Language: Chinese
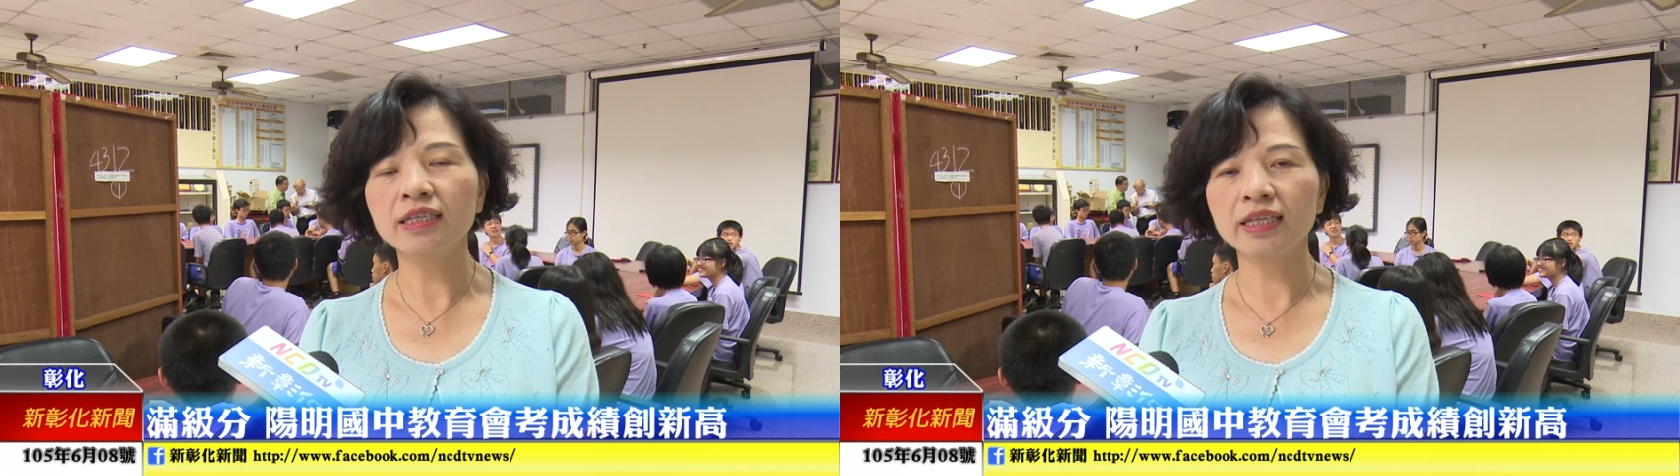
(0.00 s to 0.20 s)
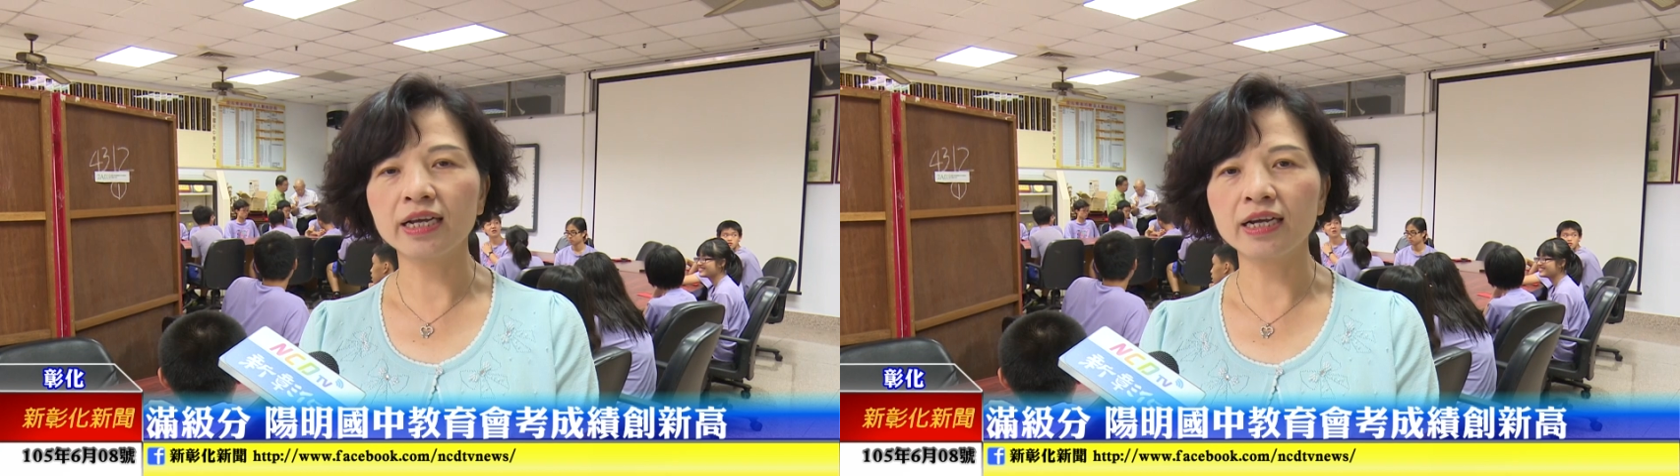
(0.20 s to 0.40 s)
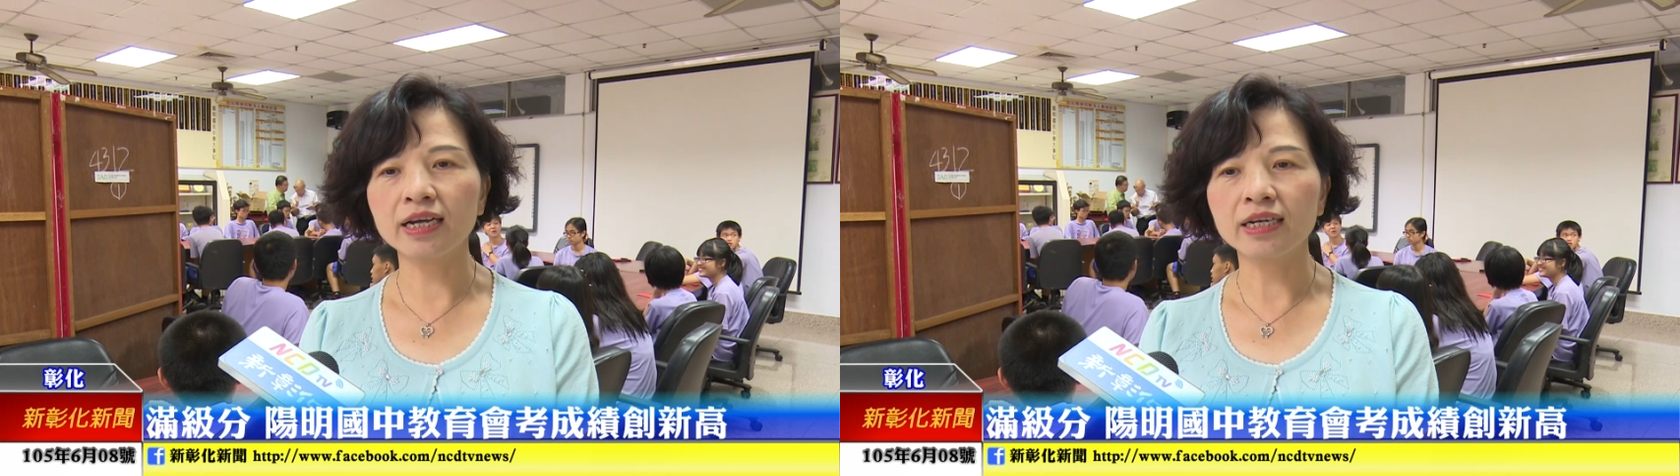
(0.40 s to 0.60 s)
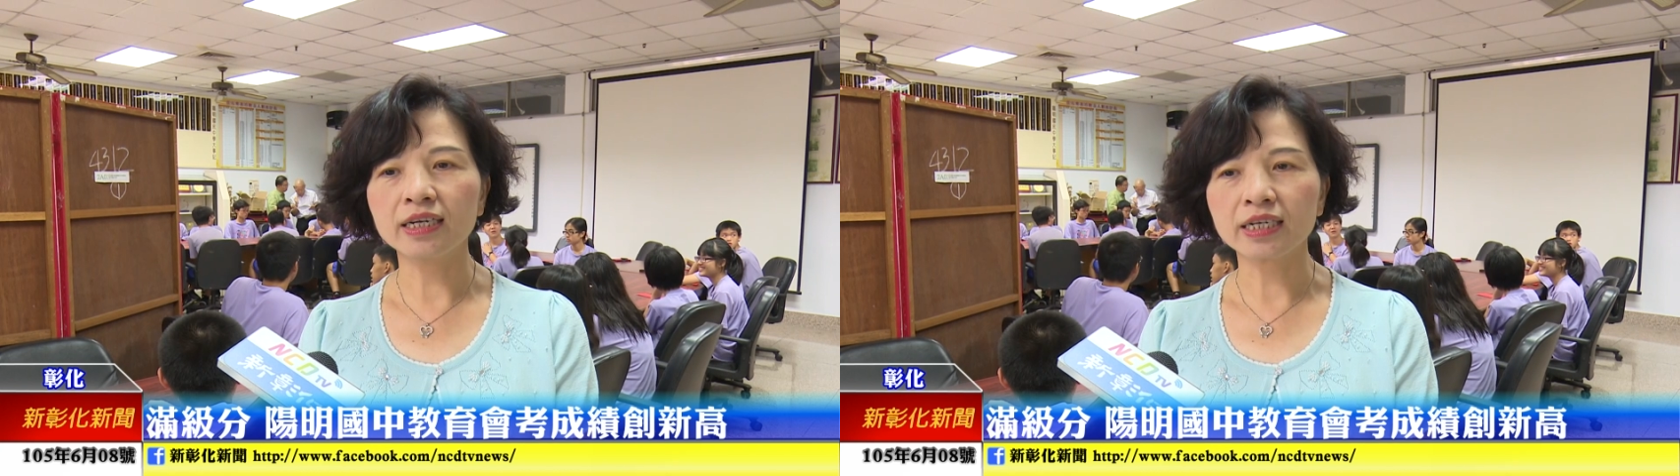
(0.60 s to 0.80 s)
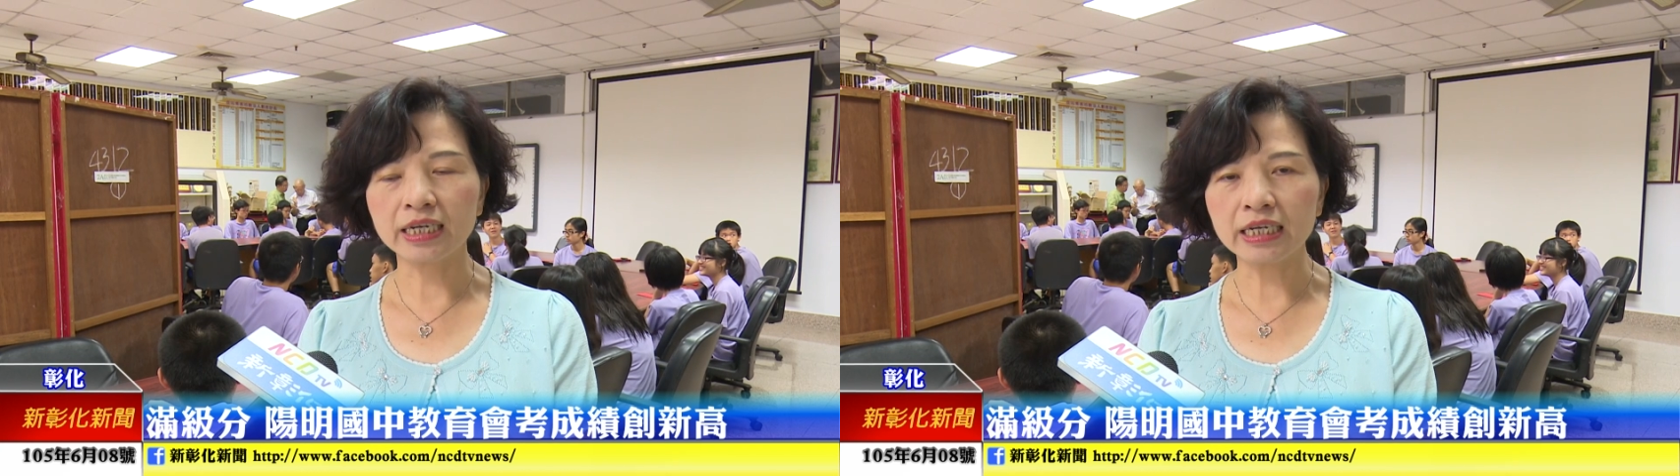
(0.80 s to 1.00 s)
那
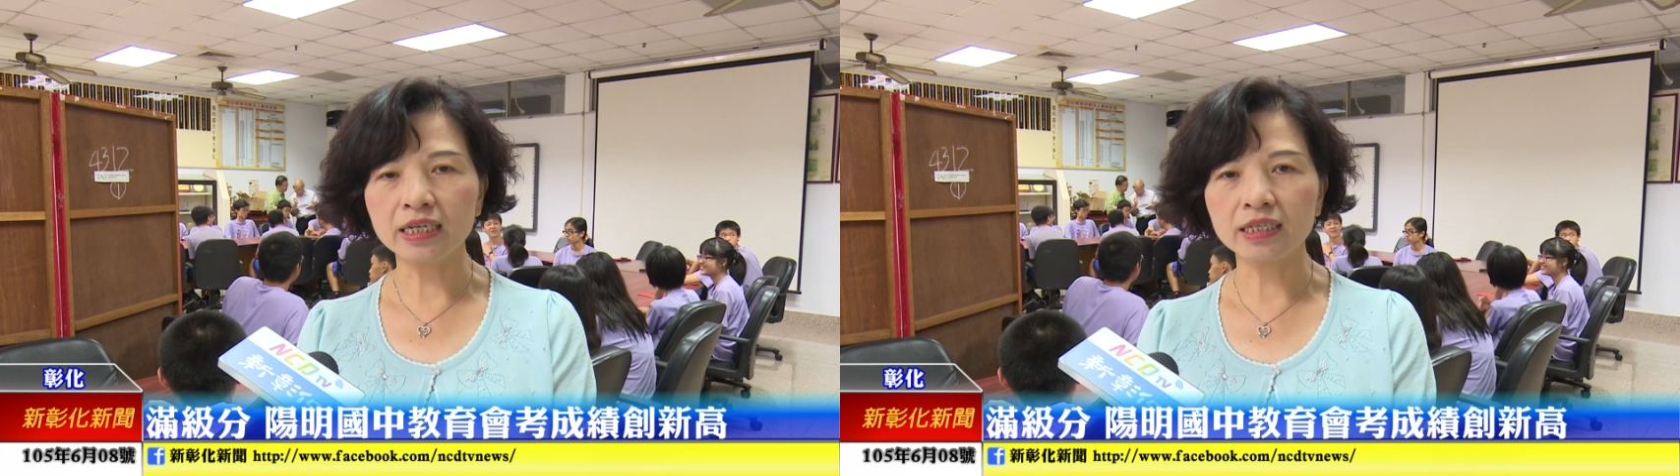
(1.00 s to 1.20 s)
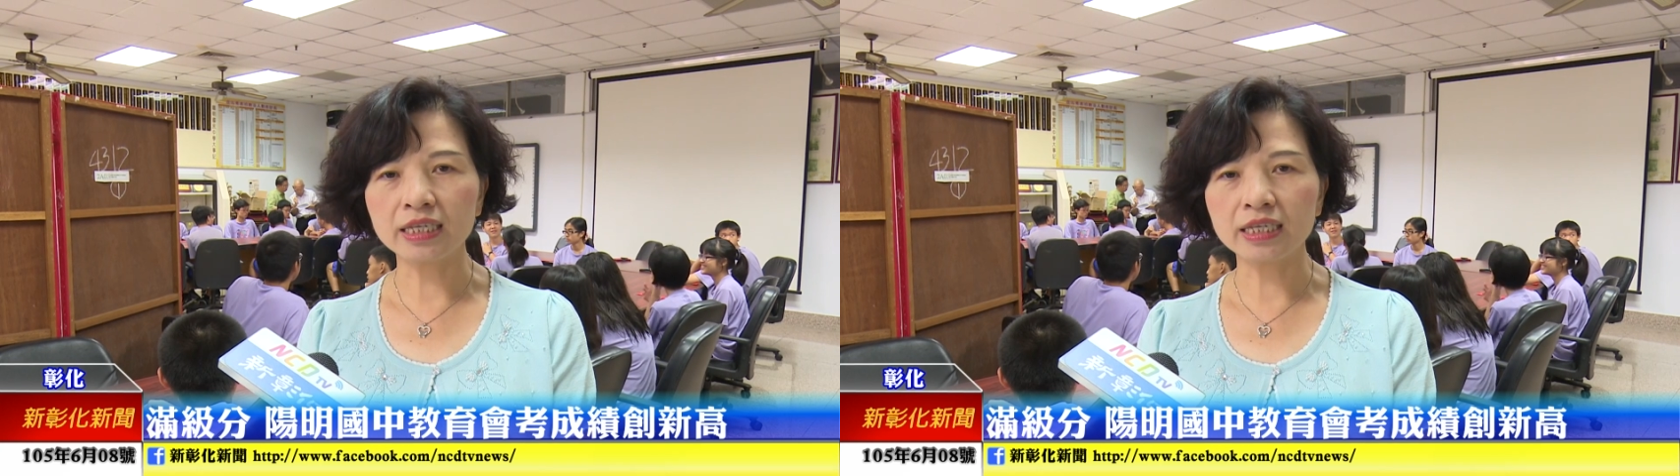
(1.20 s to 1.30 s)
可以